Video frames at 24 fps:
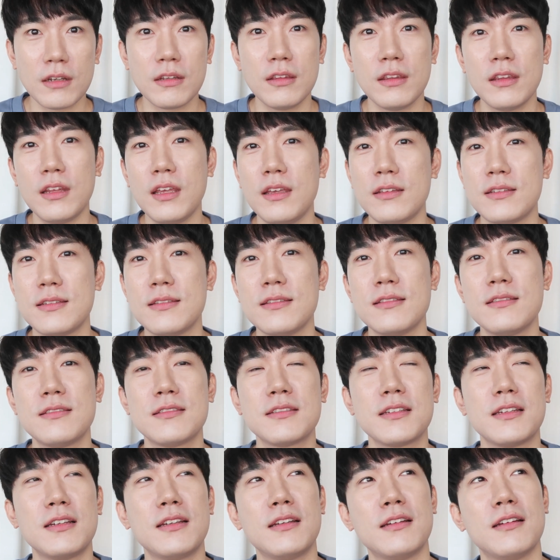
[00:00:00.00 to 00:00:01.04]
근데
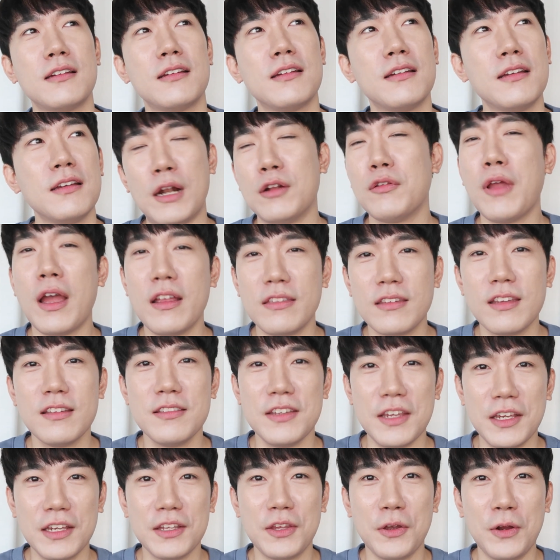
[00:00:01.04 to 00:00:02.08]
진짜 말도 안
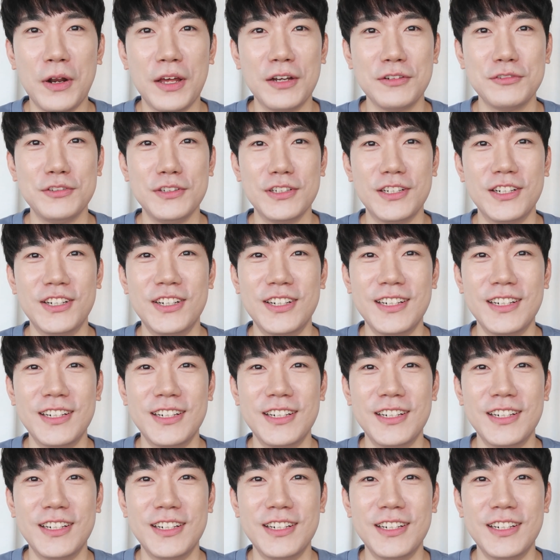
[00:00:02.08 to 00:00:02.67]
되는 얘기더라고요.